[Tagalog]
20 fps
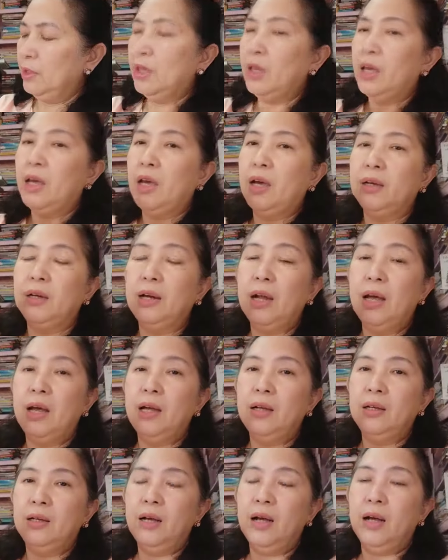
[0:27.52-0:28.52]

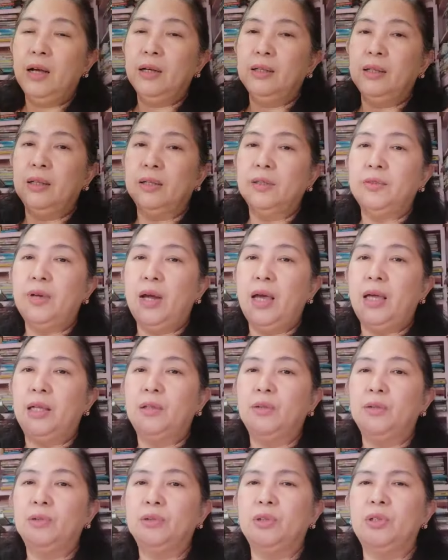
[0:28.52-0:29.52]
Kiera ang
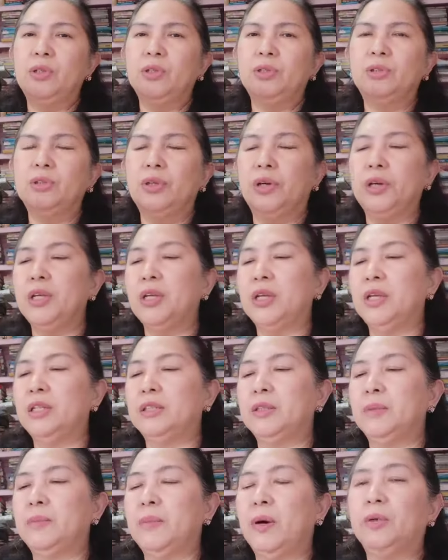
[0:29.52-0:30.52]
nag-write. No? So, yung story niya
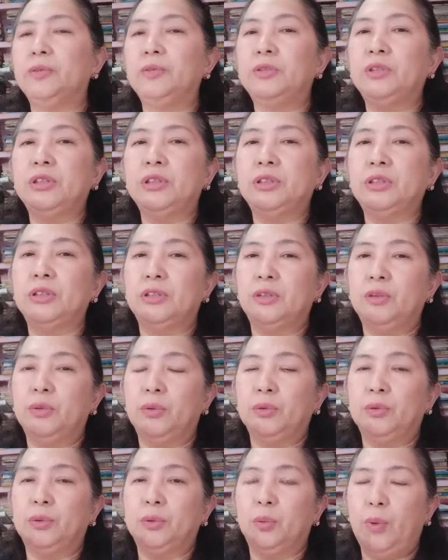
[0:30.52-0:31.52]
is about Jesus
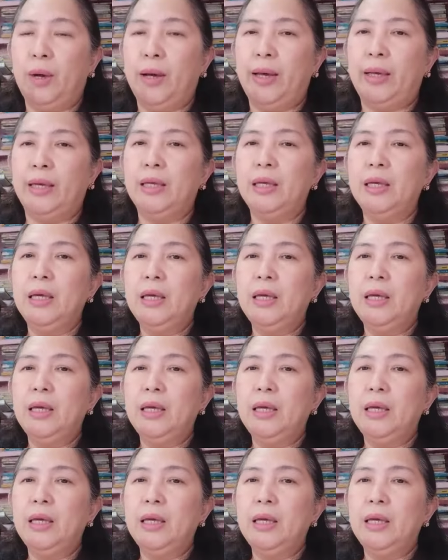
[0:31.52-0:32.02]
knows why.